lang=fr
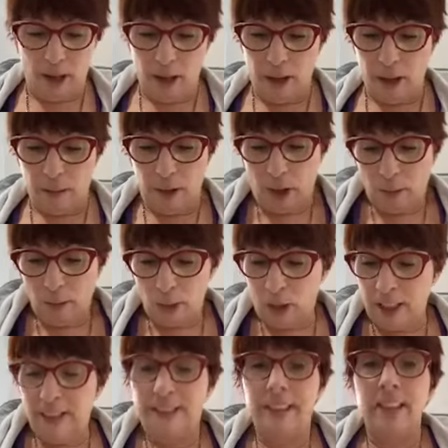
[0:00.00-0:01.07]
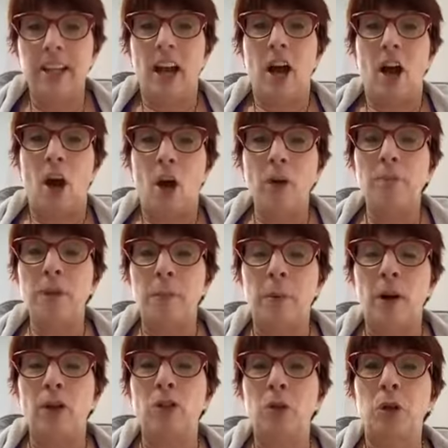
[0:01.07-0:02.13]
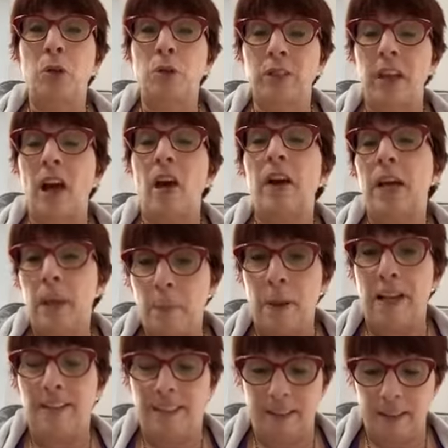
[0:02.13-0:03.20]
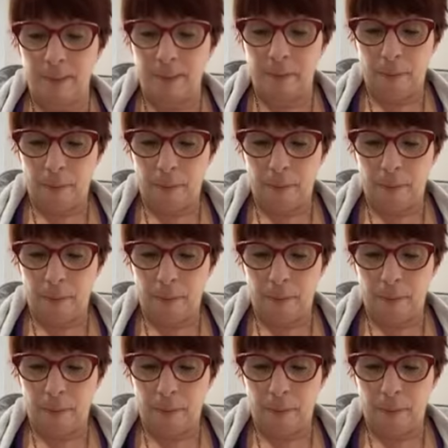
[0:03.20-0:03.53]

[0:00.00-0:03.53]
Euh, comme je te dis, un des produits coup de cœur est parti